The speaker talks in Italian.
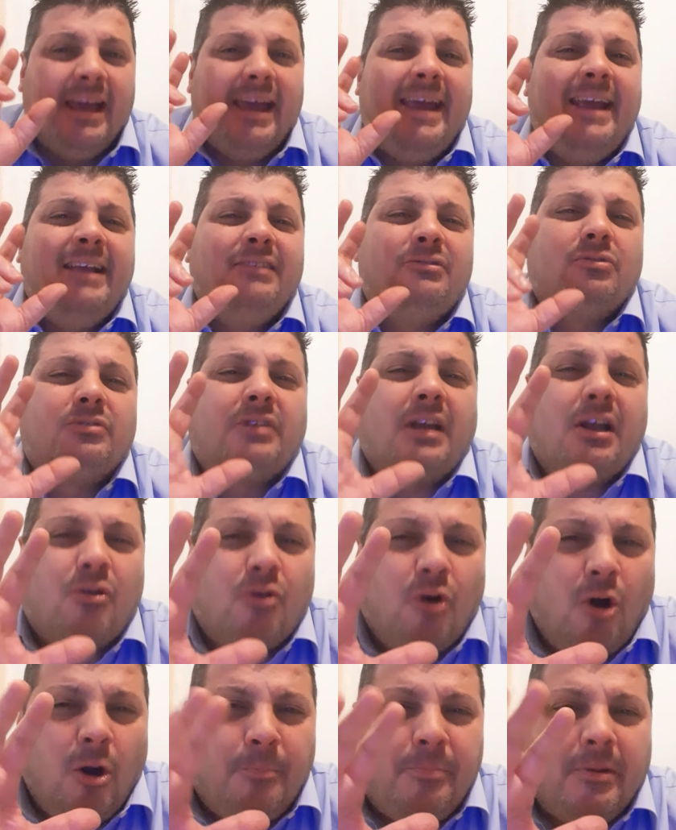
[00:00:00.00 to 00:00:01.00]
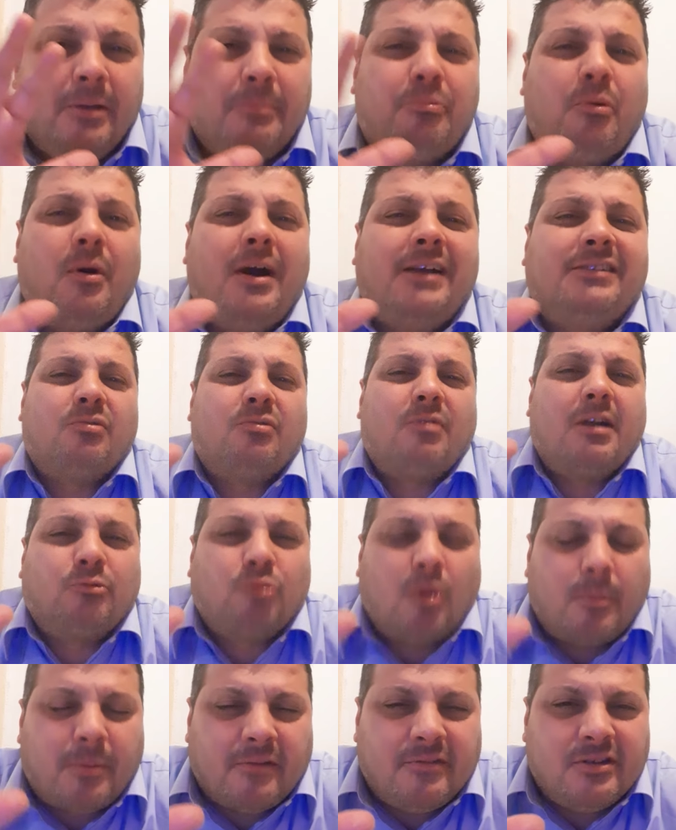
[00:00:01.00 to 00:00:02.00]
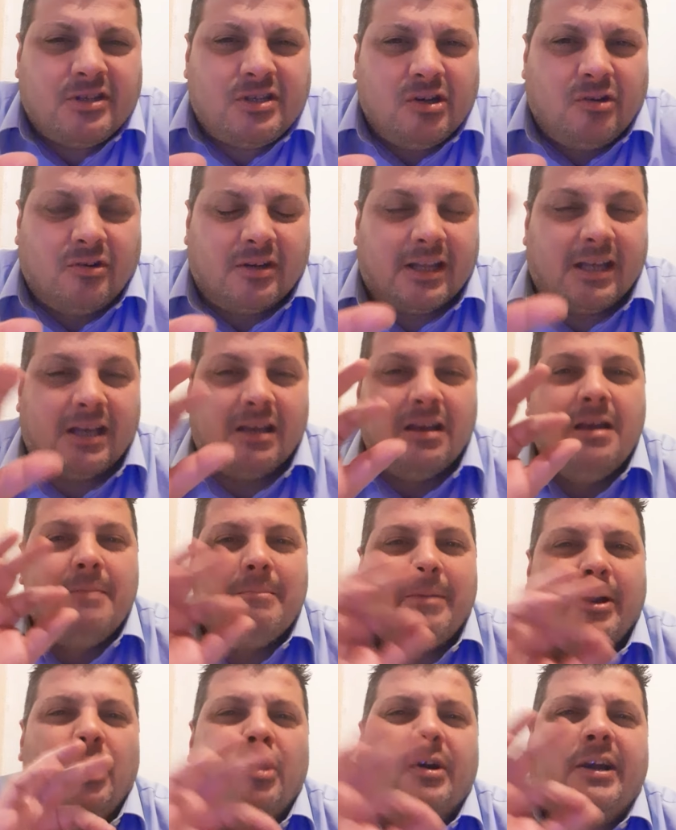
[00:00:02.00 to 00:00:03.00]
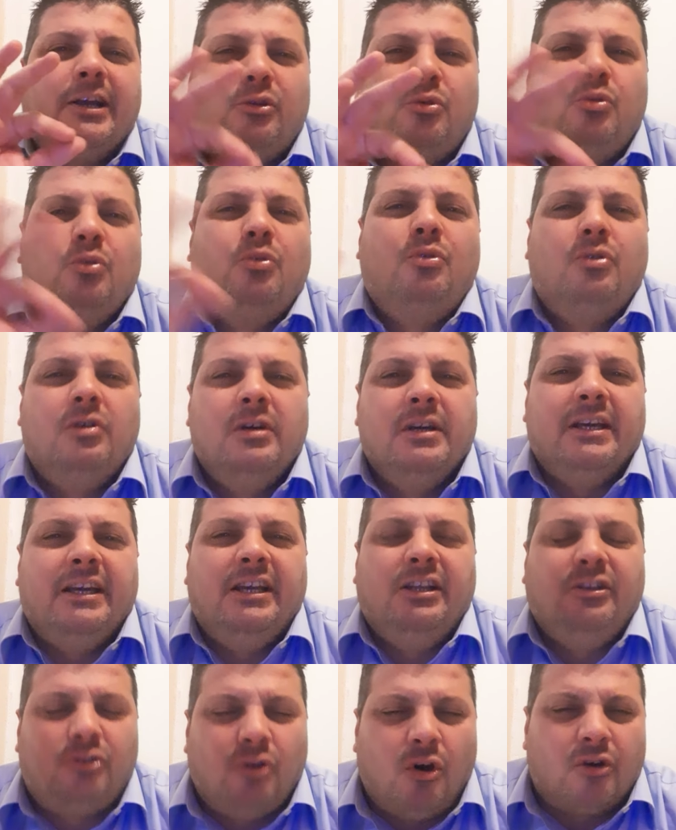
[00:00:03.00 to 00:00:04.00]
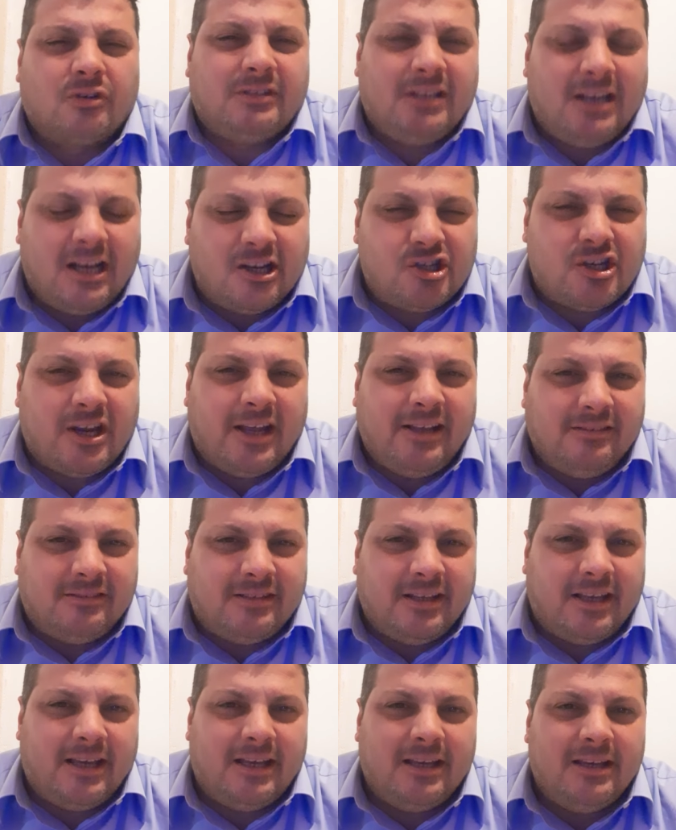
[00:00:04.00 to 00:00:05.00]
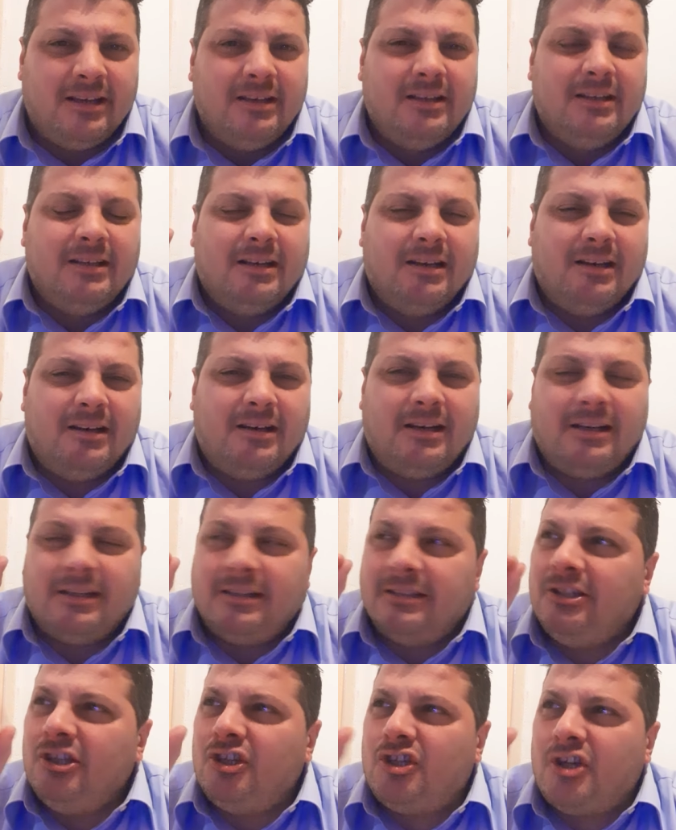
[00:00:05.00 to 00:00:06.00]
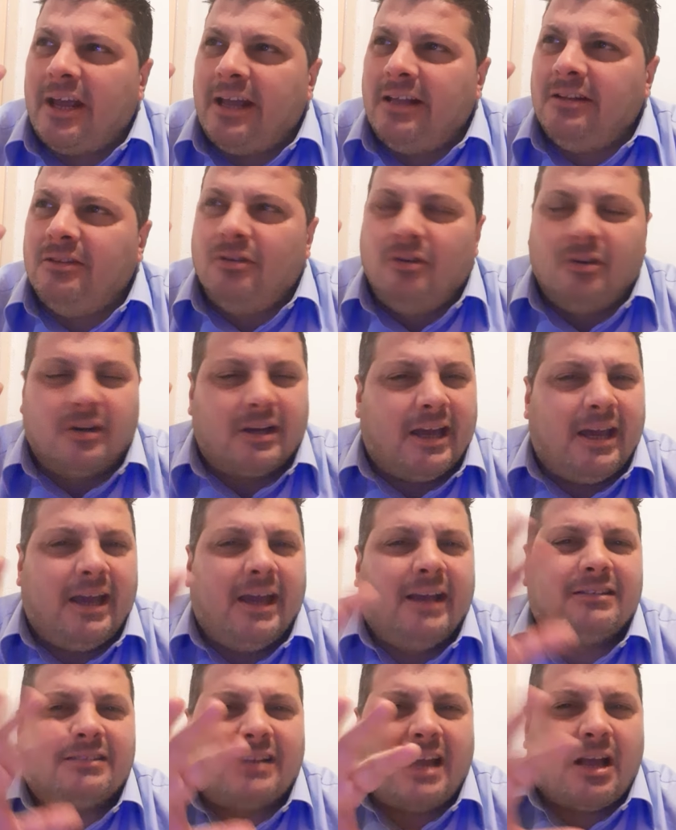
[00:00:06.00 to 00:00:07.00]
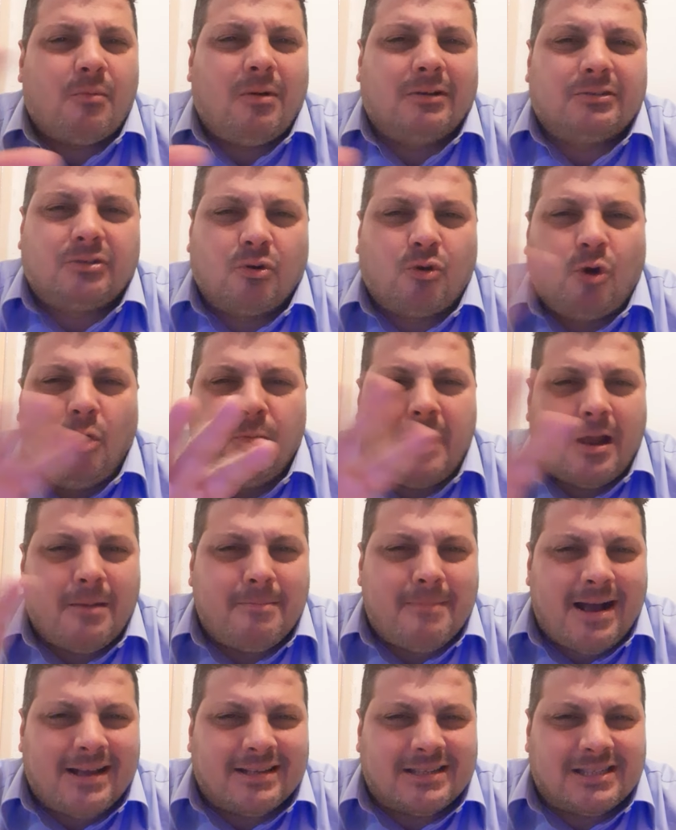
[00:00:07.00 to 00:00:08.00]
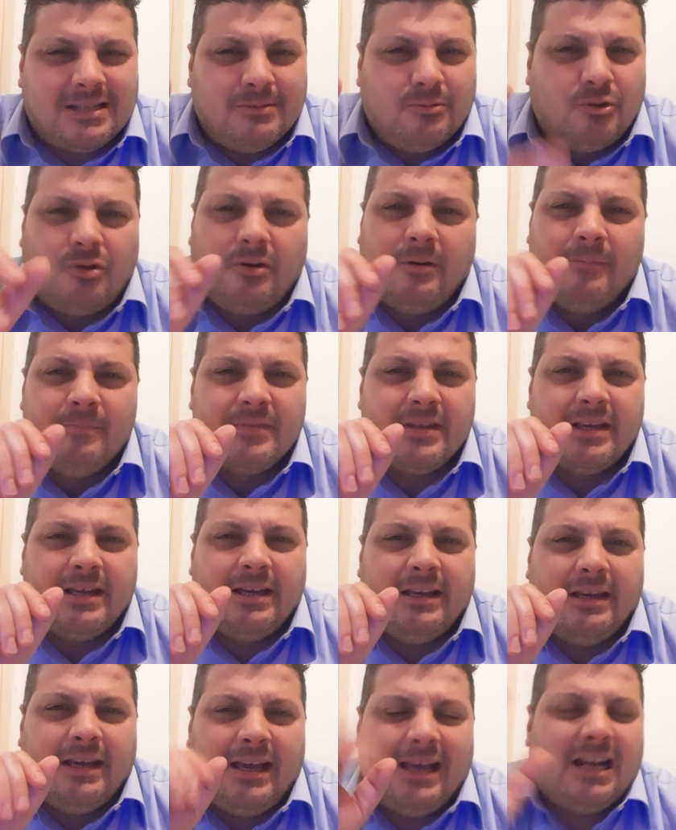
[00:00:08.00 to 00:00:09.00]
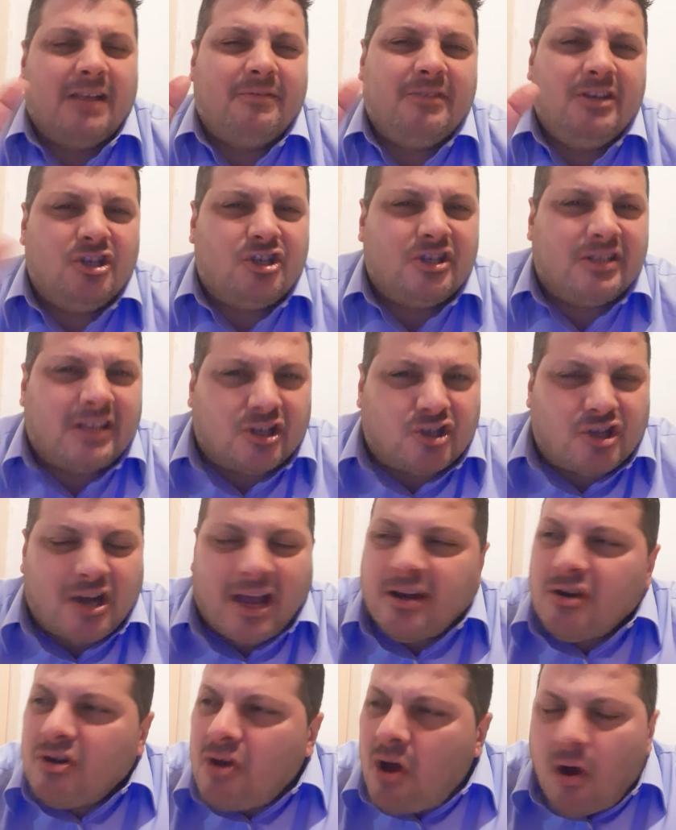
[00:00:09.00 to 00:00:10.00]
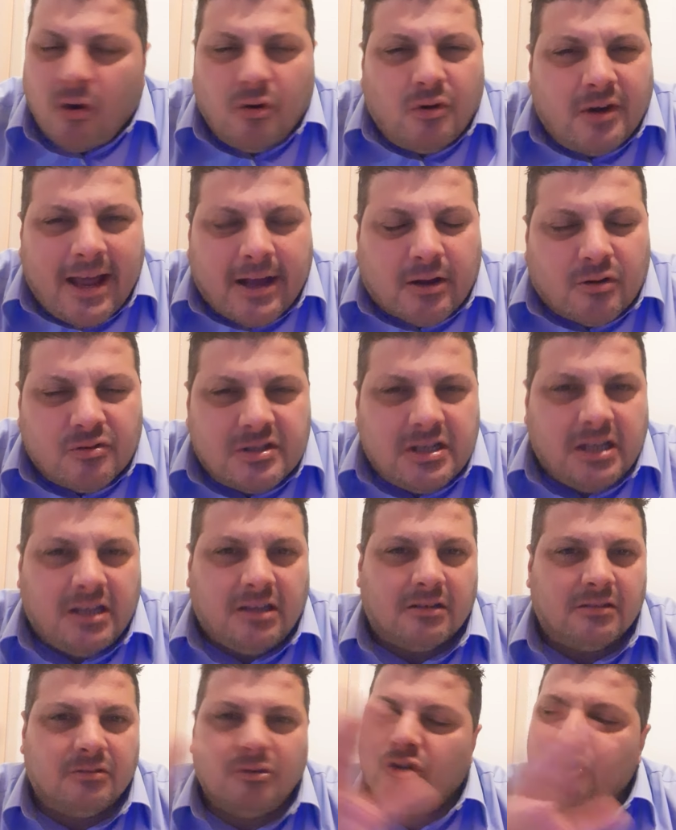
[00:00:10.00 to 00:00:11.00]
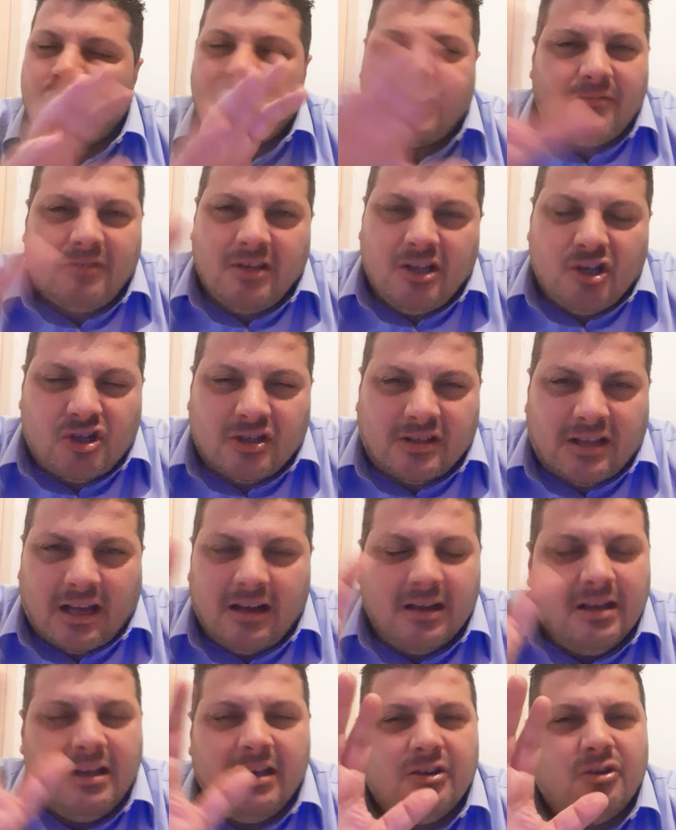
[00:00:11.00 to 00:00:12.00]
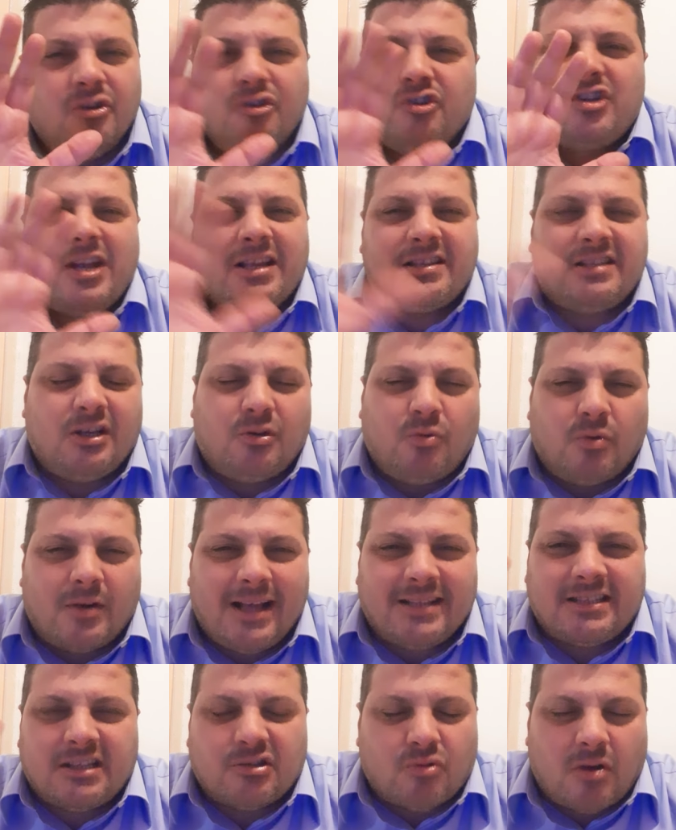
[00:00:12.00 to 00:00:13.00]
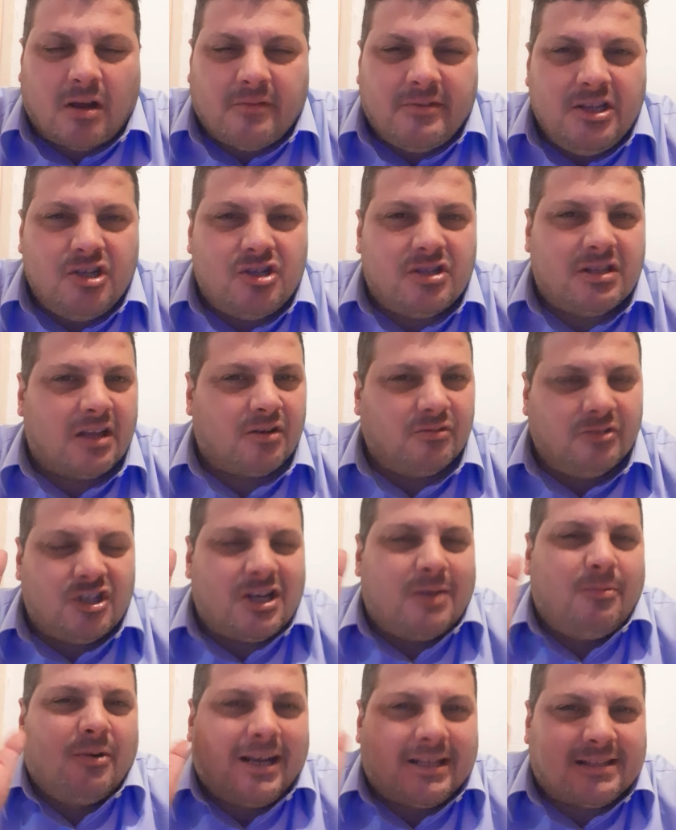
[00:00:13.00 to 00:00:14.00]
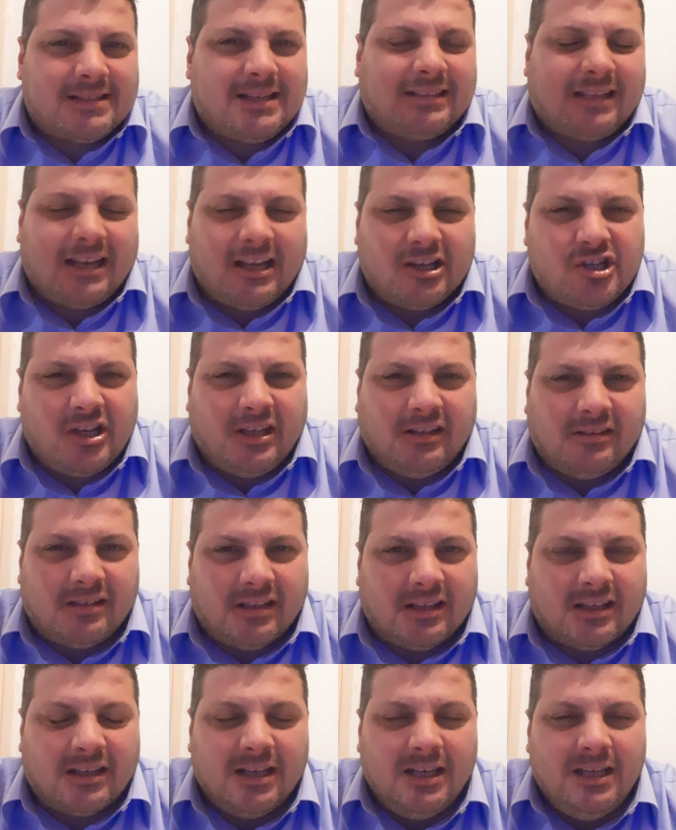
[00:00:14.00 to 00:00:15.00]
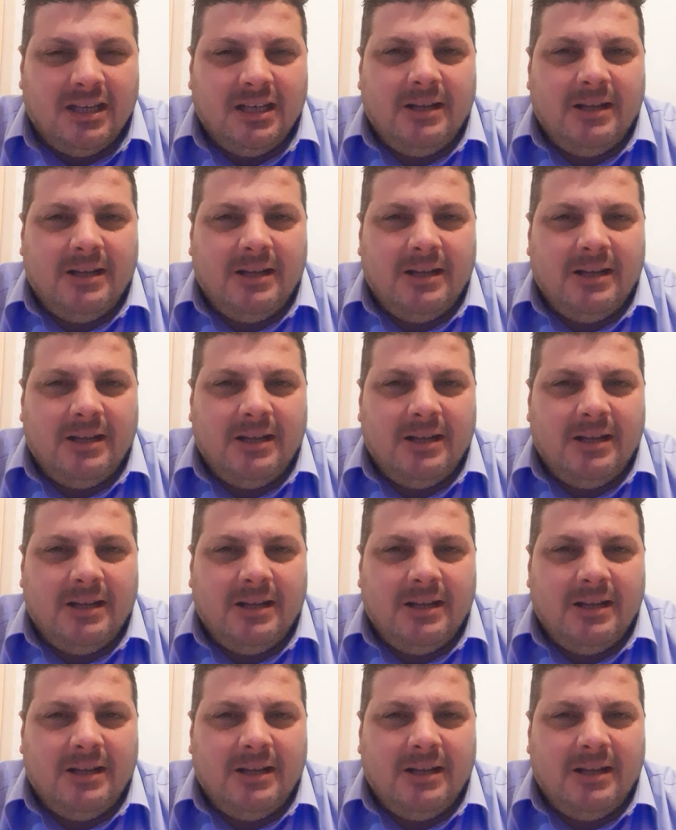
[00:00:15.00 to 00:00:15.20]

Entro tre colpi può una tua previsione, ma non che tu intorti la gente eh, dicendo che 3-4 colpi al massimo e la vincita c'è. No, non è così, non c'è vincita, non c'è sicurezza sulla vincita, non diciamo cazzata alla gente.